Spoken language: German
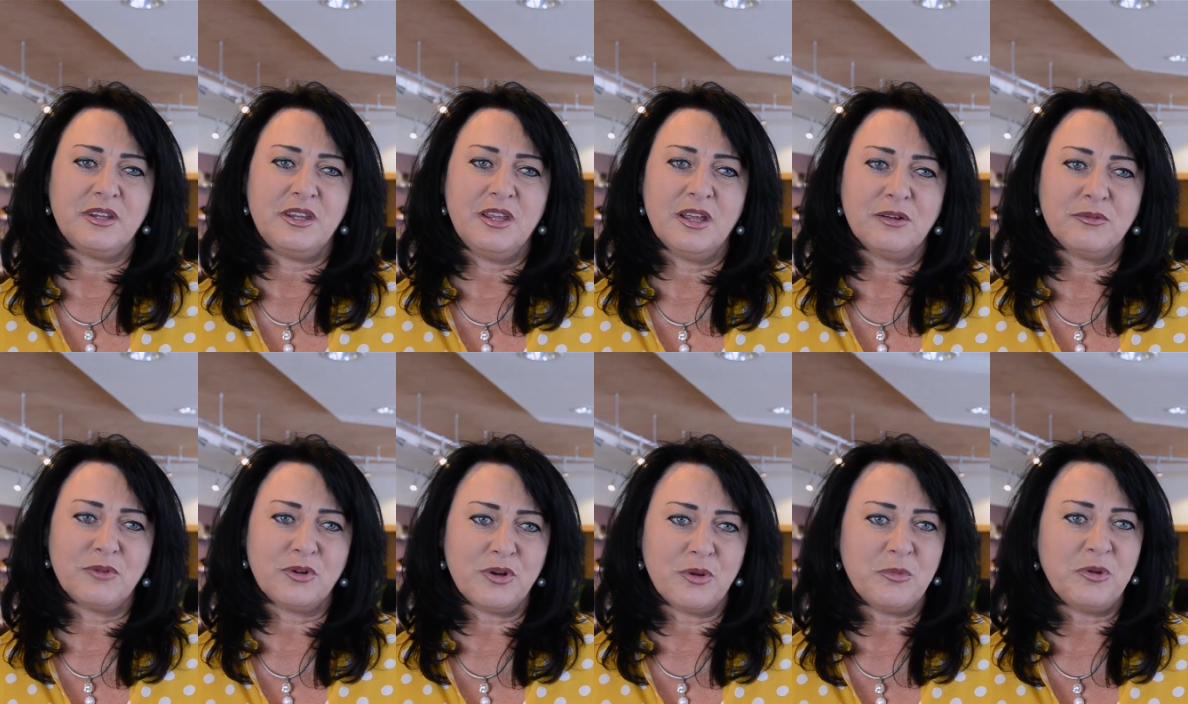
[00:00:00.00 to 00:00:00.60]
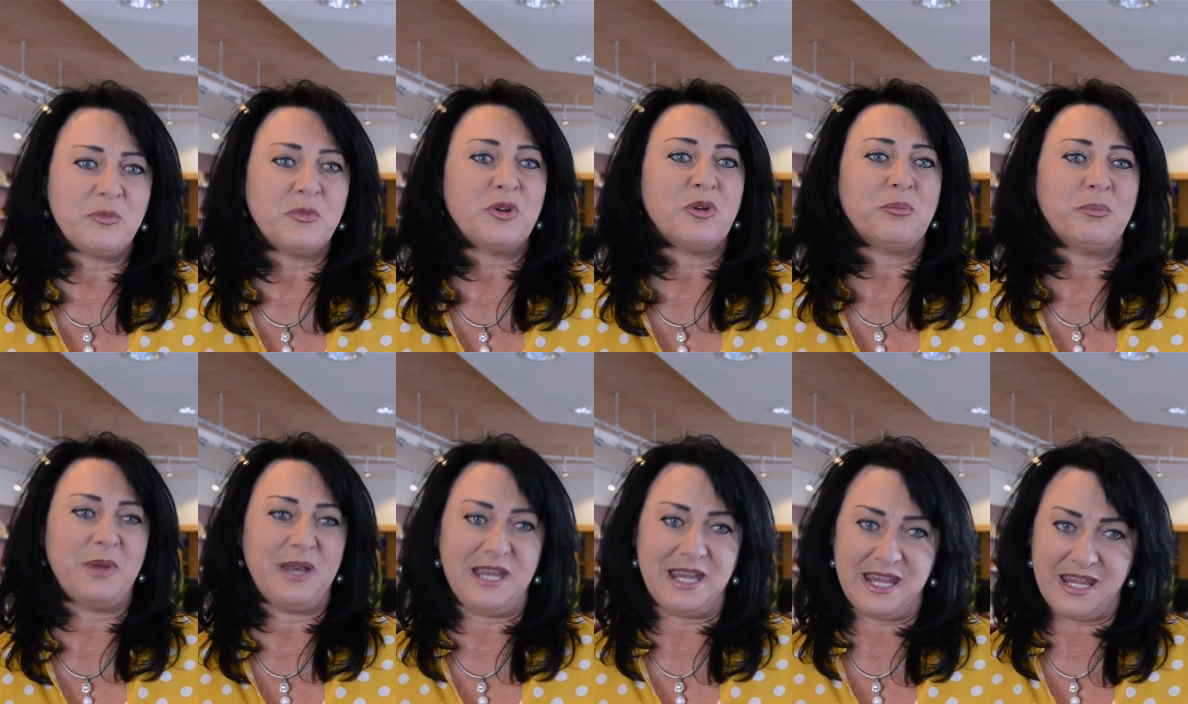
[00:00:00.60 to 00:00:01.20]
irgendwann habe ich mich
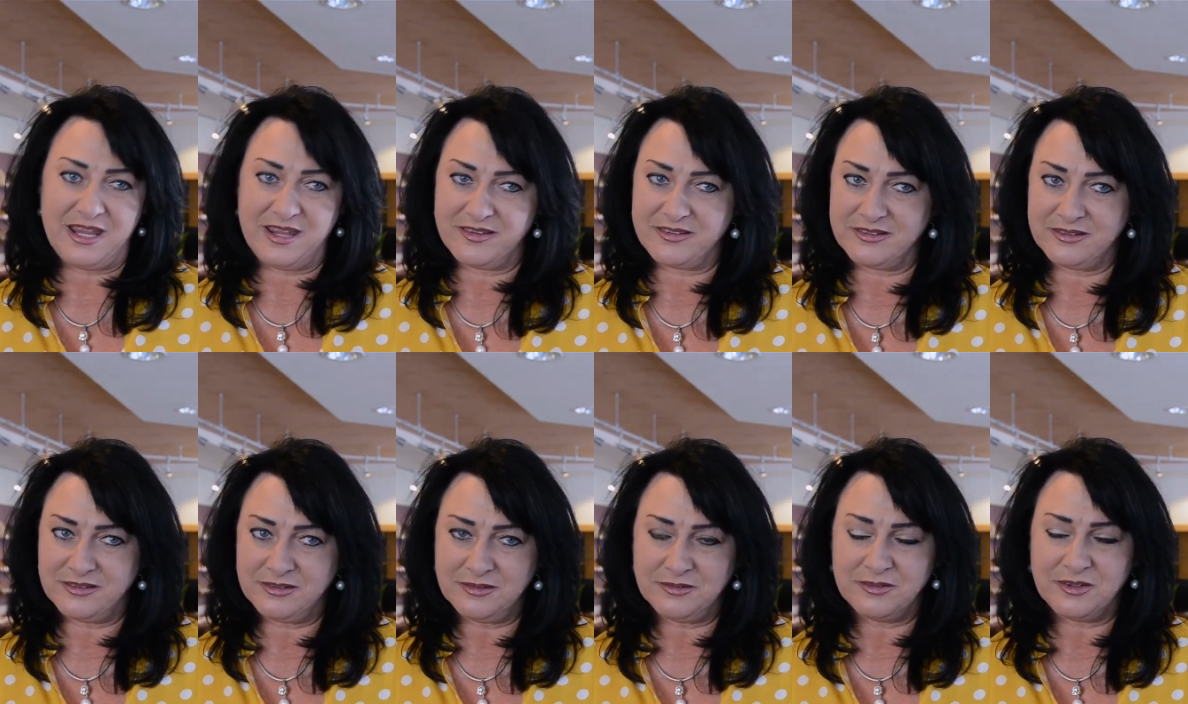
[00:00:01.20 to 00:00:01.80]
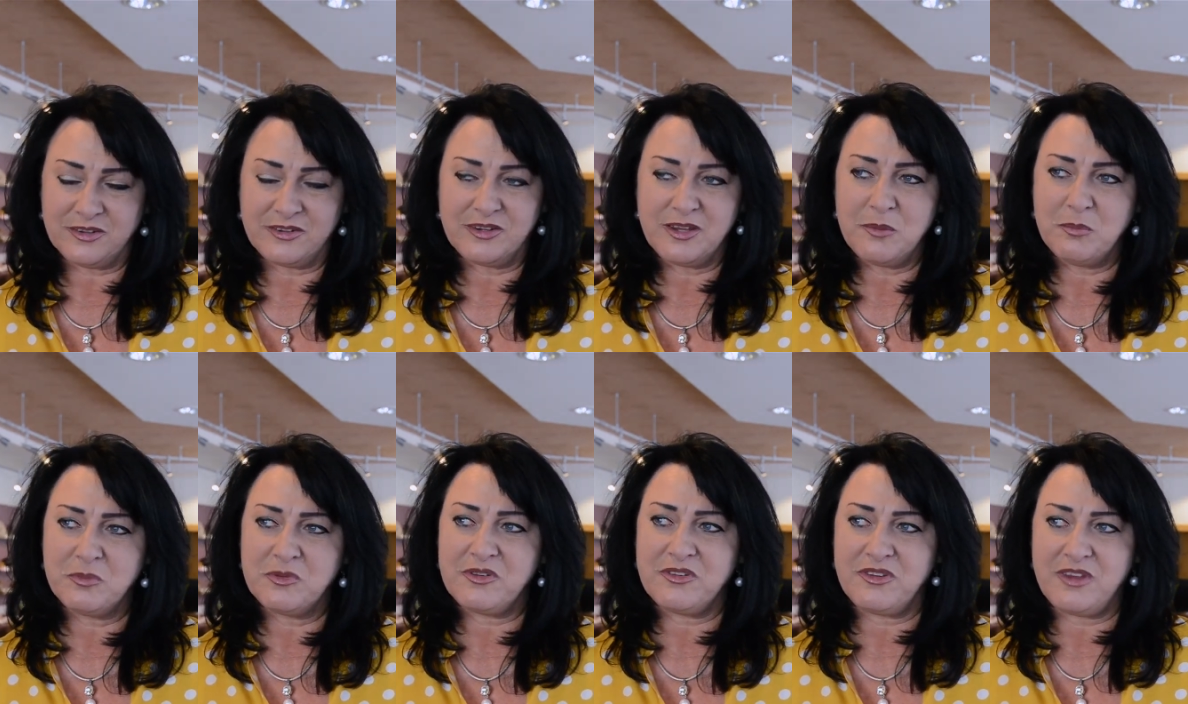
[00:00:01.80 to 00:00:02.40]
dann belesen. Es
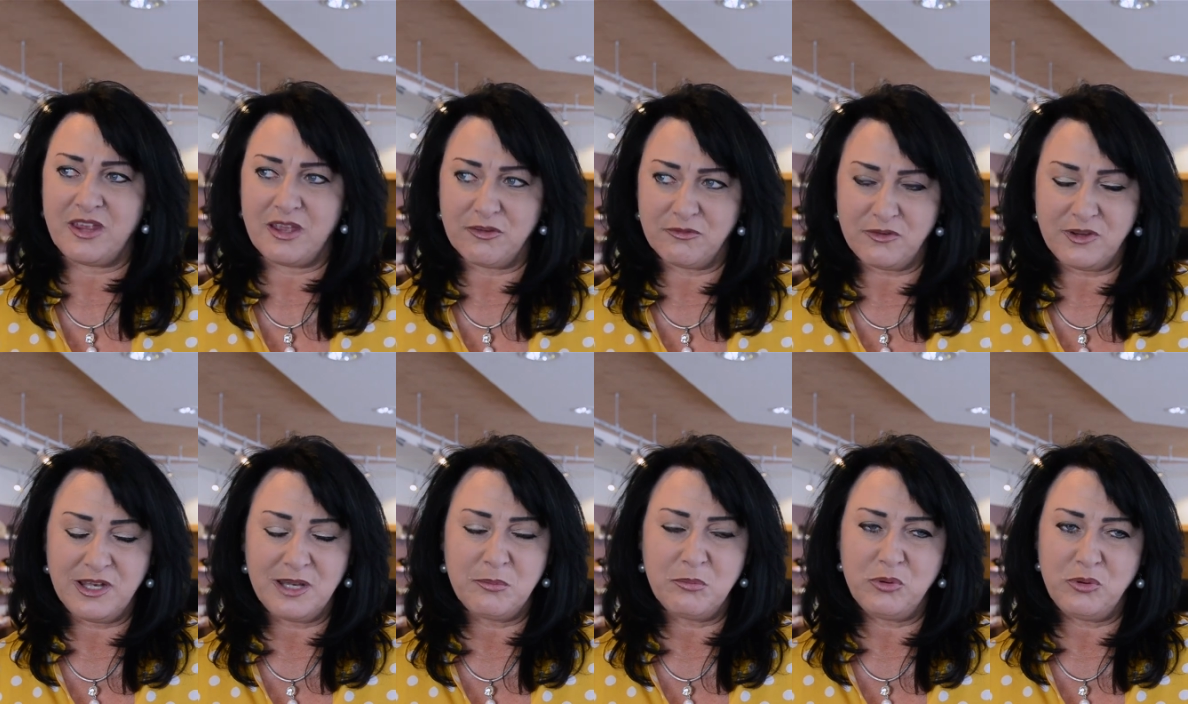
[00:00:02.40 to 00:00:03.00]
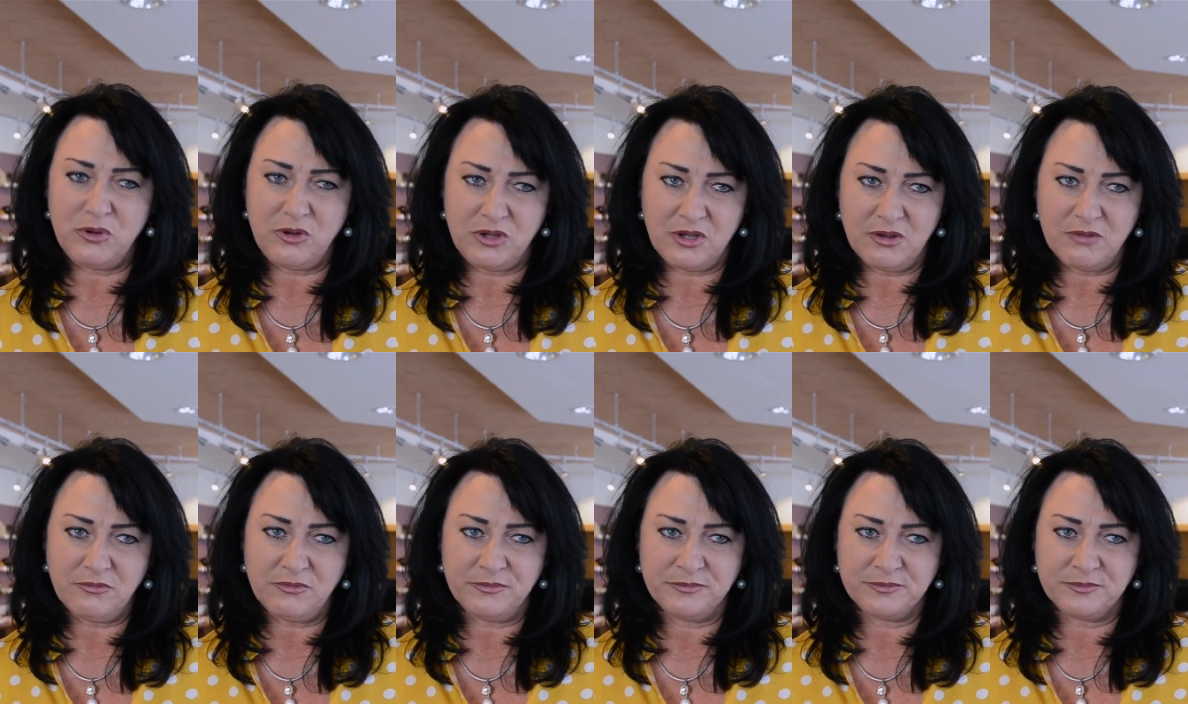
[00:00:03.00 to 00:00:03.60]
gibt sehr viele Bücher